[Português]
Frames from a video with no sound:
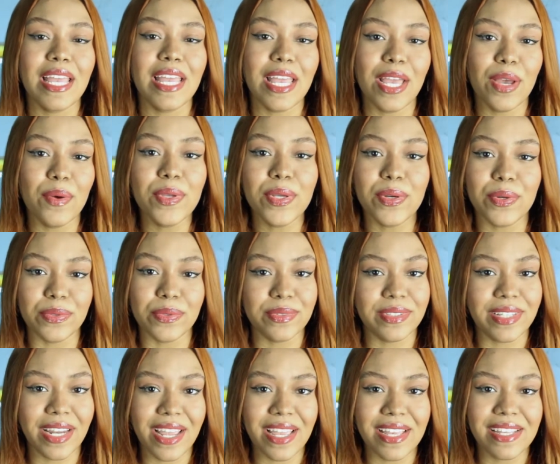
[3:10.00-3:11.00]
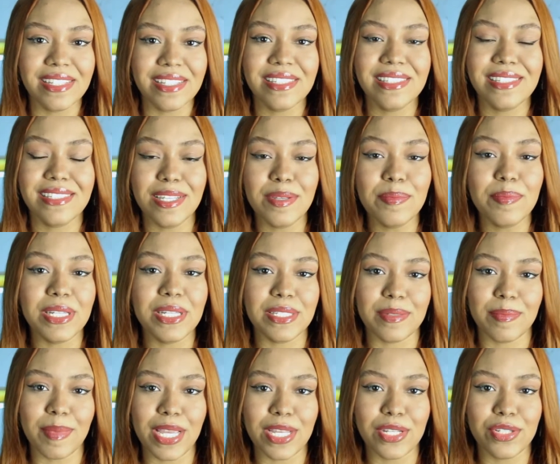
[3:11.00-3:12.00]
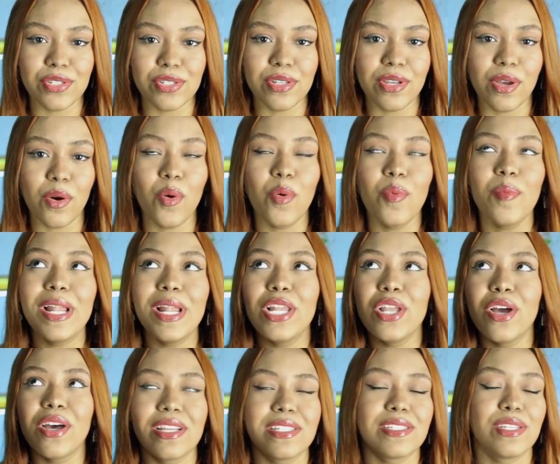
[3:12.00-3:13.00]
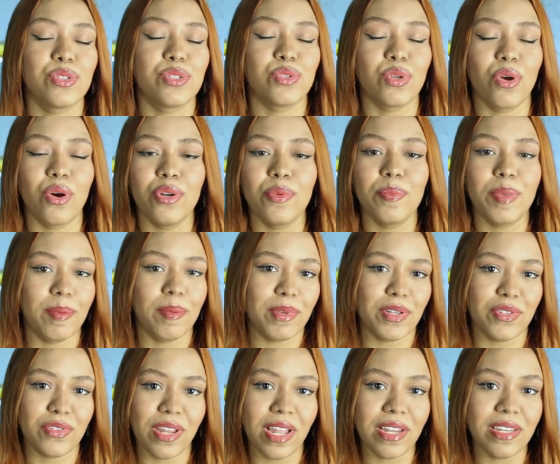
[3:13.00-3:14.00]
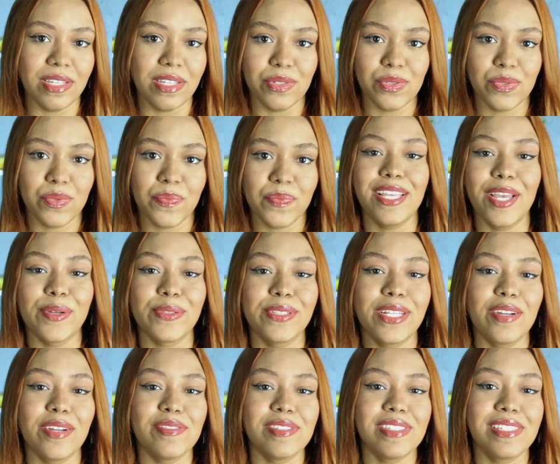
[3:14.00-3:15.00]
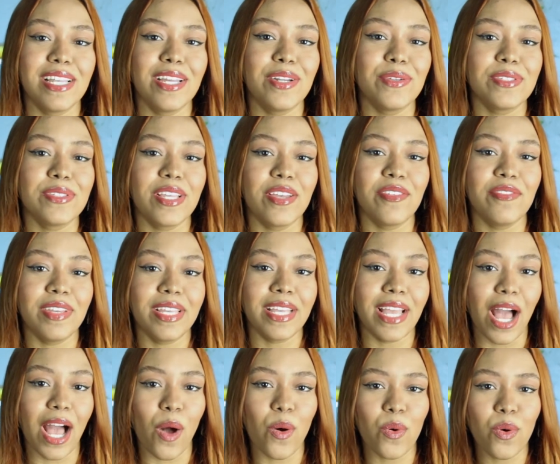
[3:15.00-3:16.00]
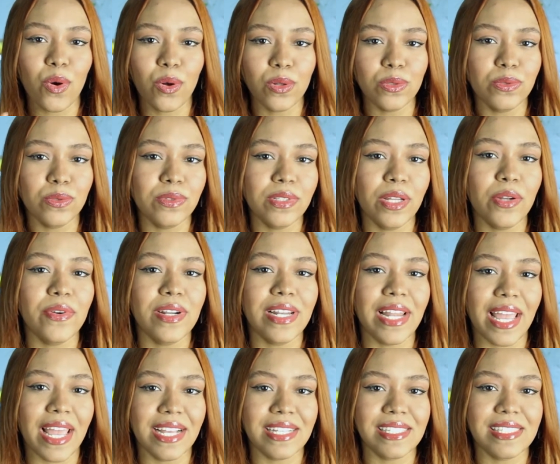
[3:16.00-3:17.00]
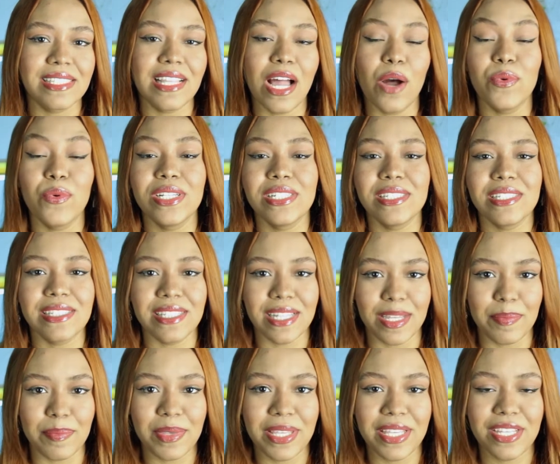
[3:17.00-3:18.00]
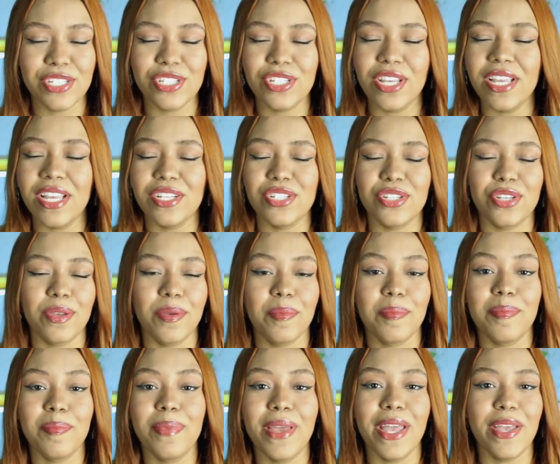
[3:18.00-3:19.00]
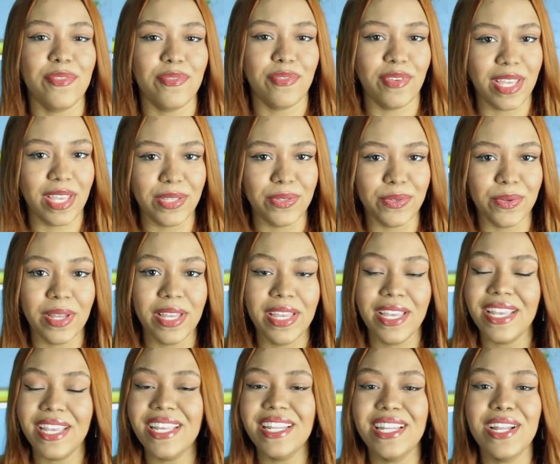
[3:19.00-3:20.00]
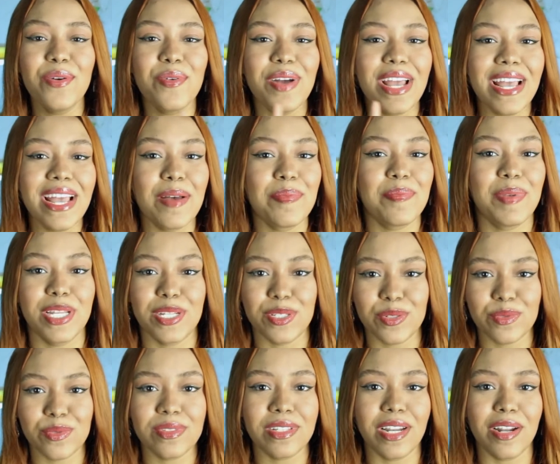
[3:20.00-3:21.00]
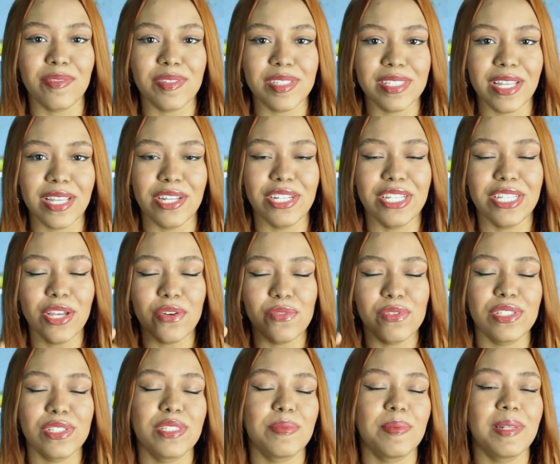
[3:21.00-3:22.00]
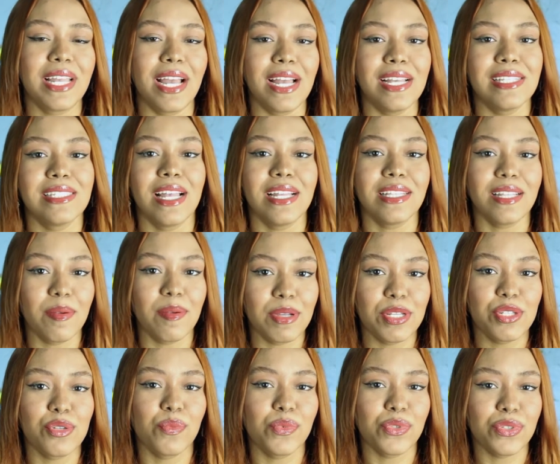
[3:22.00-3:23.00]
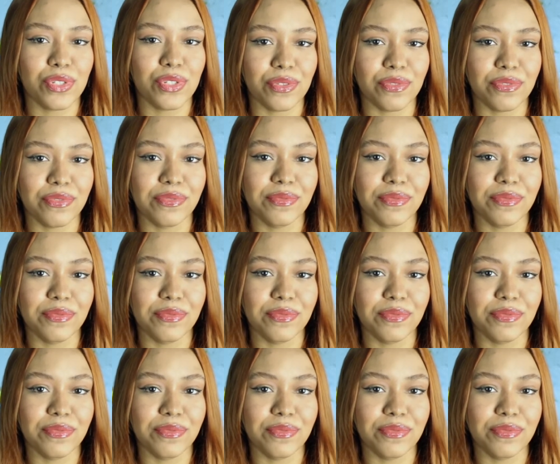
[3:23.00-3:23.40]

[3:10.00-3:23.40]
eu encontrei simplesmente o melhor acessório para me ajudar nisso, que é o travesseiro cervical Coluna Relax da One Sleep. Gente, perfeito. E não é apenas um travesseiro, e eu vou te explicar exatamente o motivo.